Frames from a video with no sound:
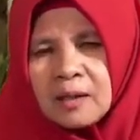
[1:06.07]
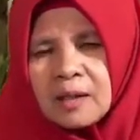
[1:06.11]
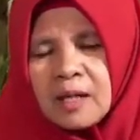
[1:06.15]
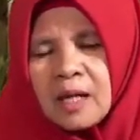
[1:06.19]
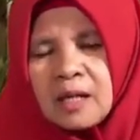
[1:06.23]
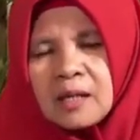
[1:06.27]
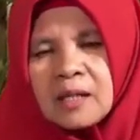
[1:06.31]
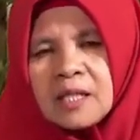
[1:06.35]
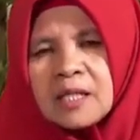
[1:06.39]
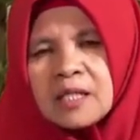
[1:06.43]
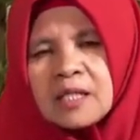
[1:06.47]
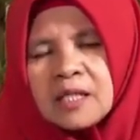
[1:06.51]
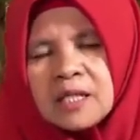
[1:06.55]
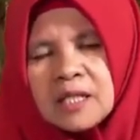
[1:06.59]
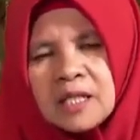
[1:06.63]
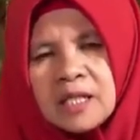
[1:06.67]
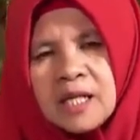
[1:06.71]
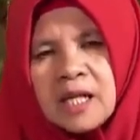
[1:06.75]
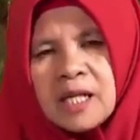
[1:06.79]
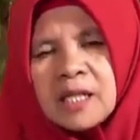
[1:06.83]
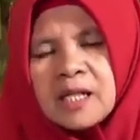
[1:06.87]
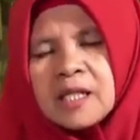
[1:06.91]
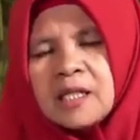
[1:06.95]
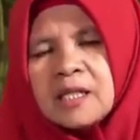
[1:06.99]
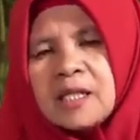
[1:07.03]
Nanti
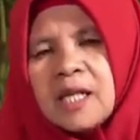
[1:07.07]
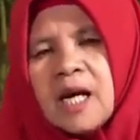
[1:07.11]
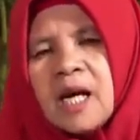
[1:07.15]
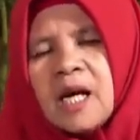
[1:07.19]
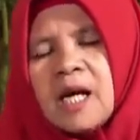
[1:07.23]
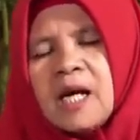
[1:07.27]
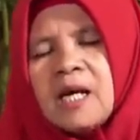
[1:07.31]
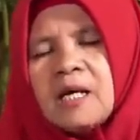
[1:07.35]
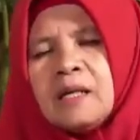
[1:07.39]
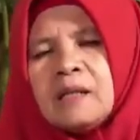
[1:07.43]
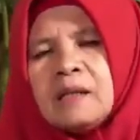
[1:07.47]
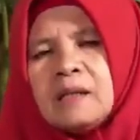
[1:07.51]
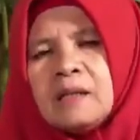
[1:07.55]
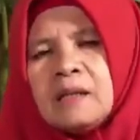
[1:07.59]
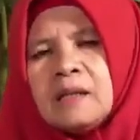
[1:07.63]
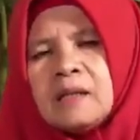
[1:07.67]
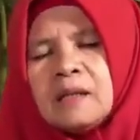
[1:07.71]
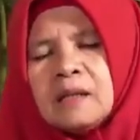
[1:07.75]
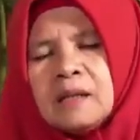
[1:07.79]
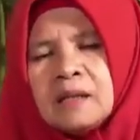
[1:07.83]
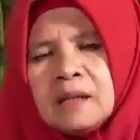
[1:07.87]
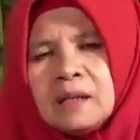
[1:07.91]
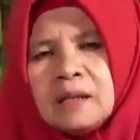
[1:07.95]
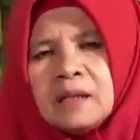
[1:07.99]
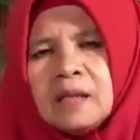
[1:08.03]
sinerginya
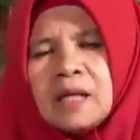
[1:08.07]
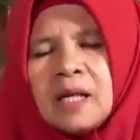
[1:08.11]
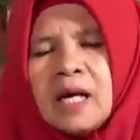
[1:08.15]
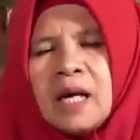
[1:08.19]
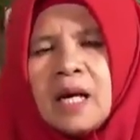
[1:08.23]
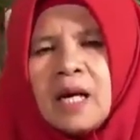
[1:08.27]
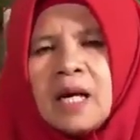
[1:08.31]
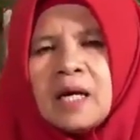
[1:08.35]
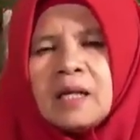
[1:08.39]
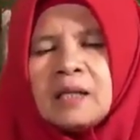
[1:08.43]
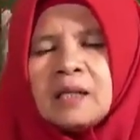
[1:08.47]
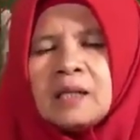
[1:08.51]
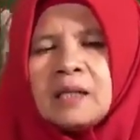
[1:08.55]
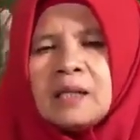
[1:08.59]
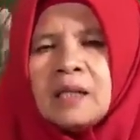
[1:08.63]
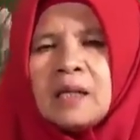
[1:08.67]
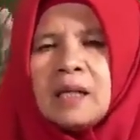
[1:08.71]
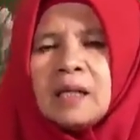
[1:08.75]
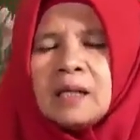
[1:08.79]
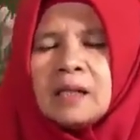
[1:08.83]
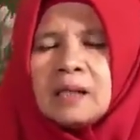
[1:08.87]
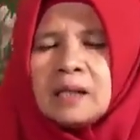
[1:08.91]
dengan